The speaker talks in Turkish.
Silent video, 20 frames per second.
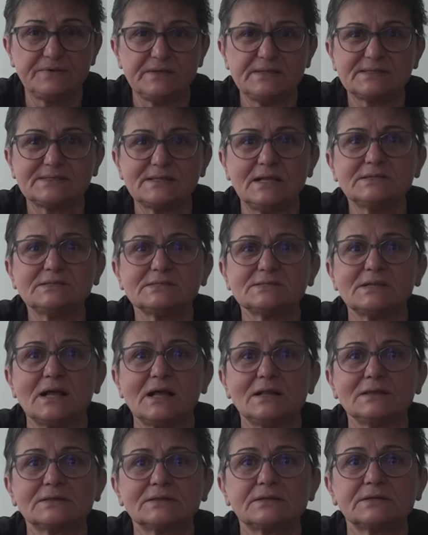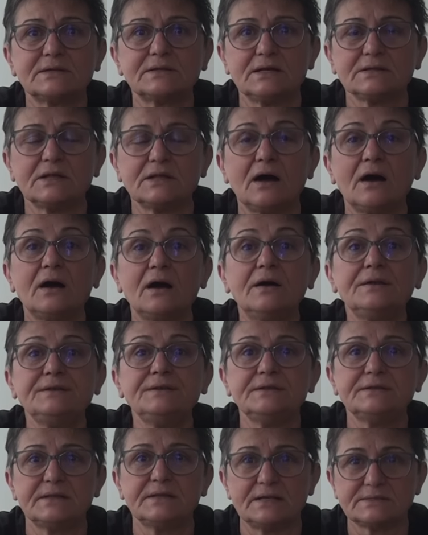insan saldırgan,
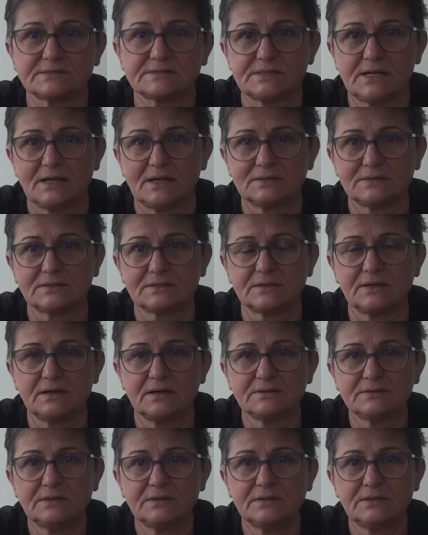aniden saldırgan.